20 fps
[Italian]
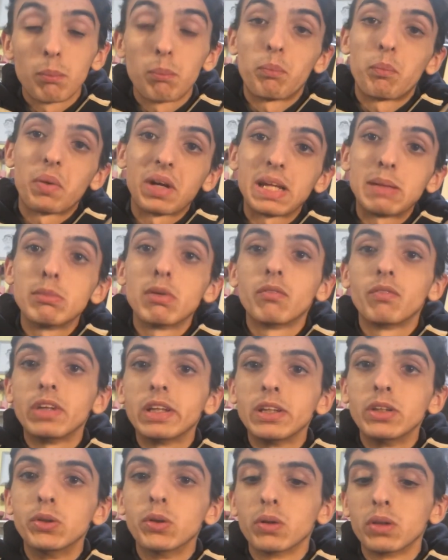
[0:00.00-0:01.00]
primo
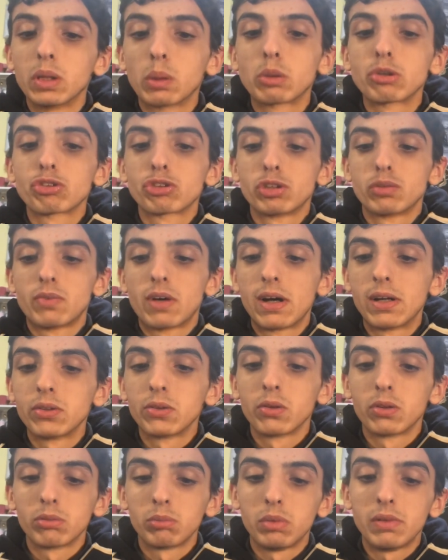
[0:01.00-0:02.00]
video di questo nuovo
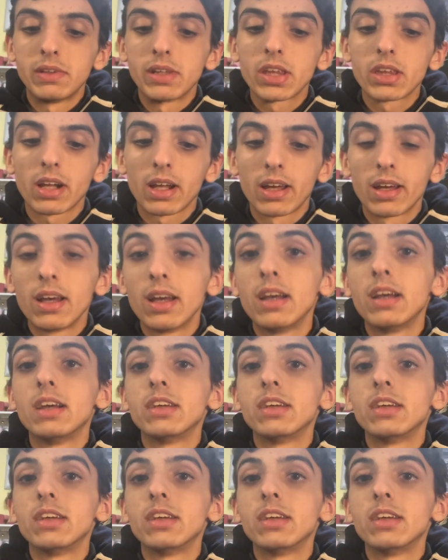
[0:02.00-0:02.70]
anno 2023,